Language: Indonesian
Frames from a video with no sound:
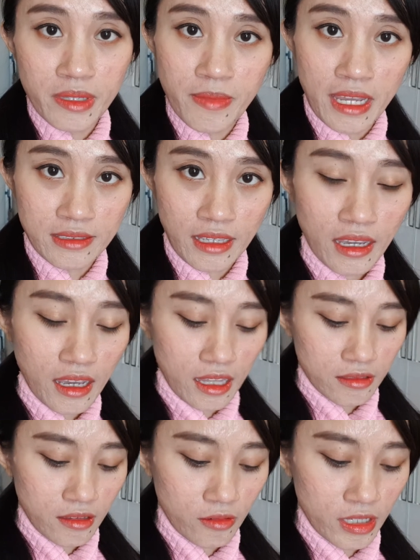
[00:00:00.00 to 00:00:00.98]
banyak
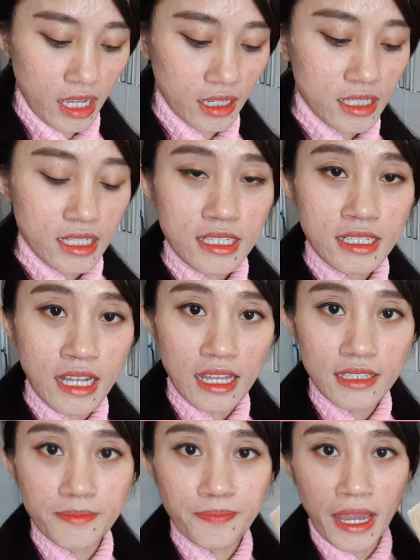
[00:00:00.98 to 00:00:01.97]
atau yang nggak
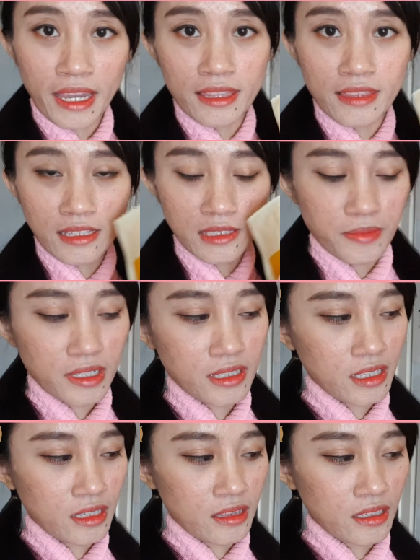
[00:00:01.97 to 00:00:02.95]
paketan
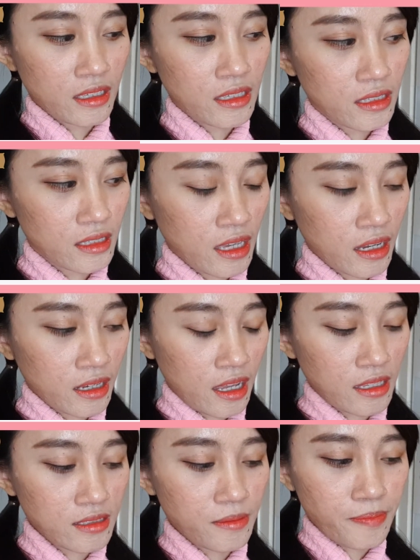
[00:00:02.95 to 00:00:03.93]
seperti ini yang
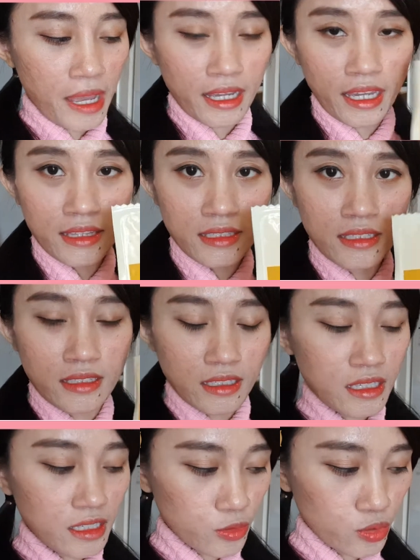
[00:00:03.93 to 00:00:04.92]
nggak sepaket
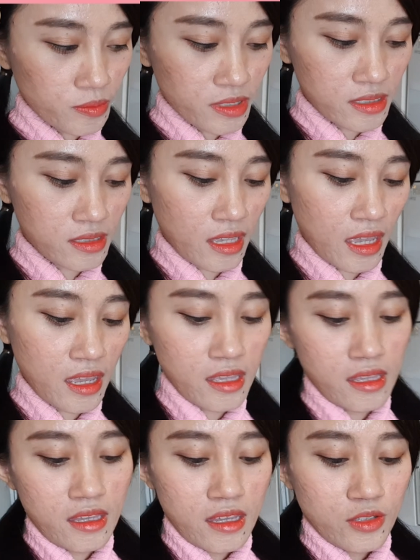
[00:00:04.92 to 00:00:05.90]
ini itu bisa
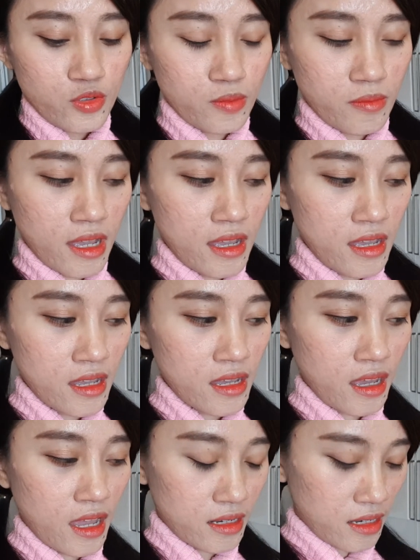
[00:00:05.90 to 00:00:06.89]
cuma
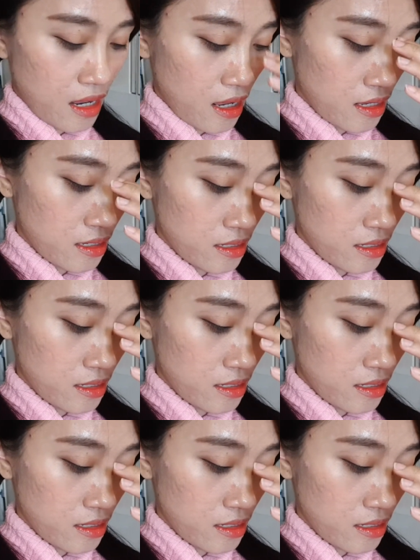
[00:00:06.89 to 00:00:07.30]
karena